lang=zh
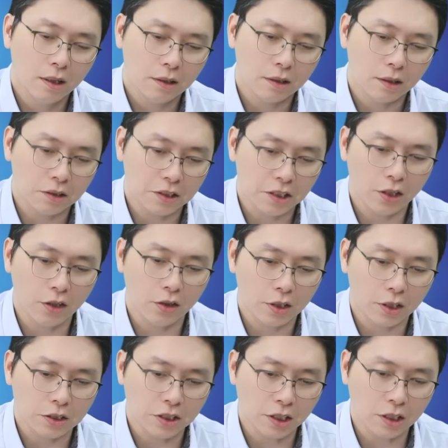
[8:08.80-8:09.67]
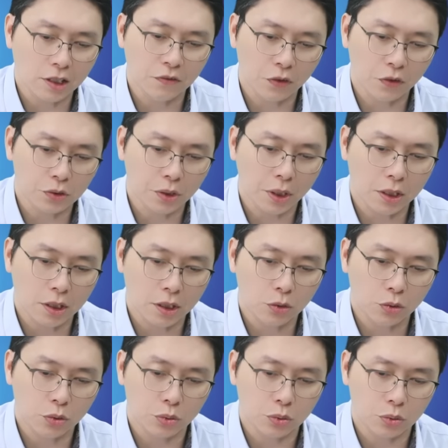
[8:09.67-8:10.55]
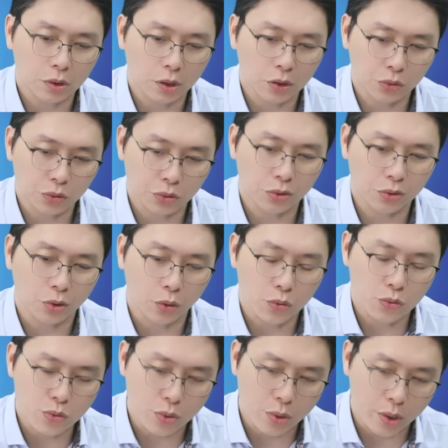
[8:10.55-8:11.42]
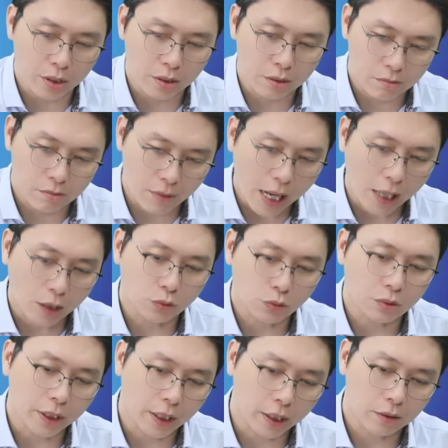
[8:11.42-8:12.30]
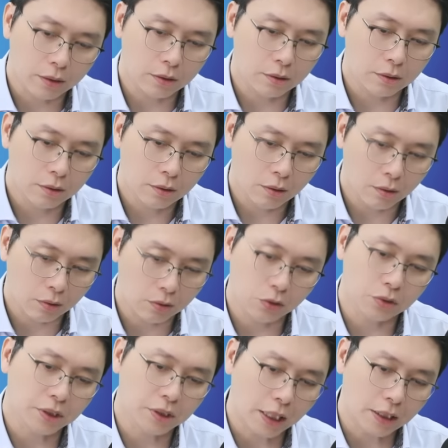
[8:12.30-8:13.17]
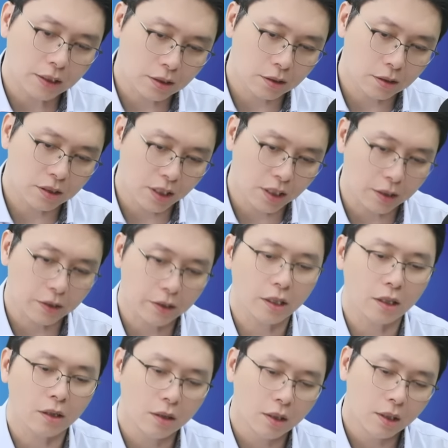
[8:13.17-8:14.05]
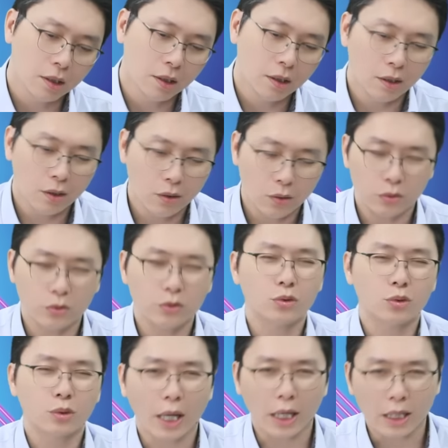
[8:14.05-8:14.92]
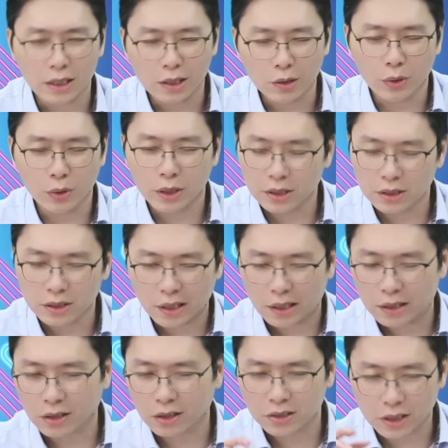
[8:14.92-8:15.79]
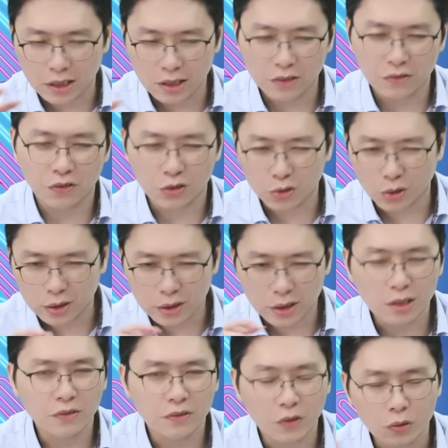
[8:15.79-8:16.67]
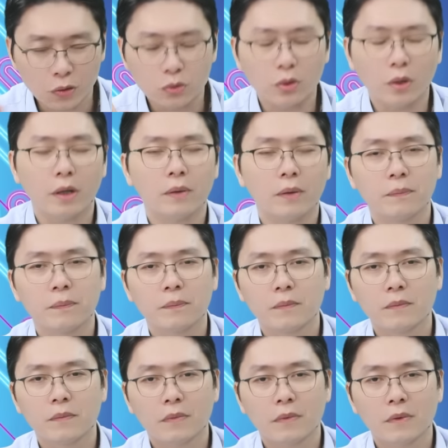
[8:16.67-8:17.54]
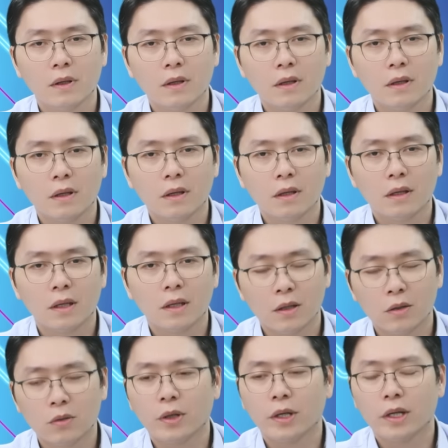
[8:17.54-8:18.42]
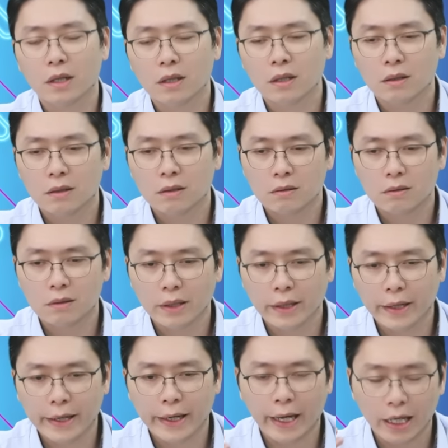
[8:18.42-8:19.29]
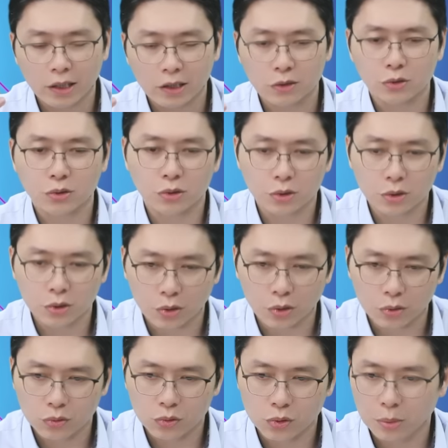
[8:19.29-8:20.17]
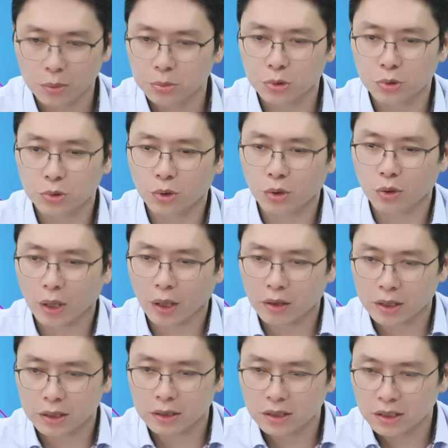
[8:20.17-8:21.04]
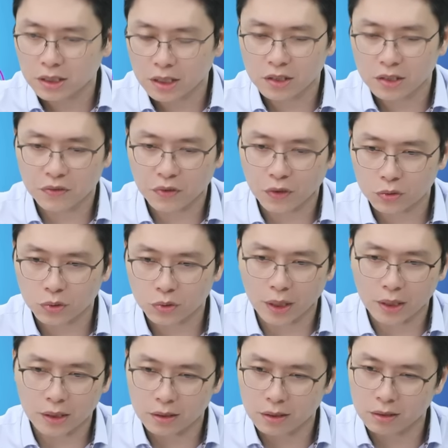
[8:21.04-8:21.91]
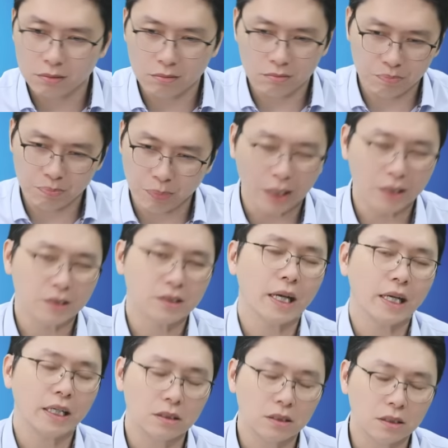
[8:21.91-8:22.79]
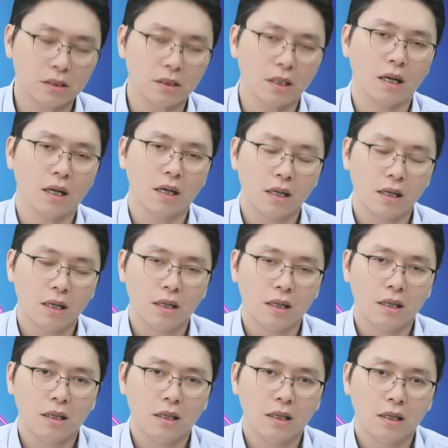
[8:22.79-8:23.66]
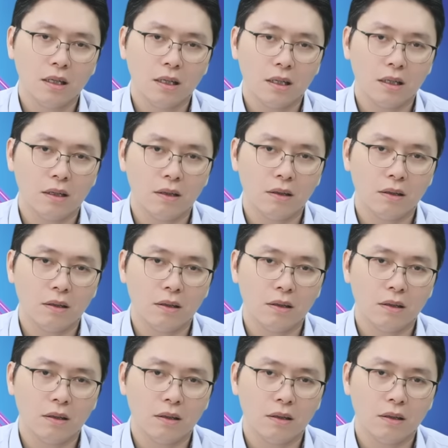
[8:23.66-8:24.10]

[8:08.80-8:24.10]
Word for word: 后第六个，先进封装客户的需求远大于产能。哦，又再一次强调。我就说他一定会跟你强调先进封装，先进封装，嗯，因为 AI 的需求全部都要跟先进封装的绑在一起啊，嗯哼啊，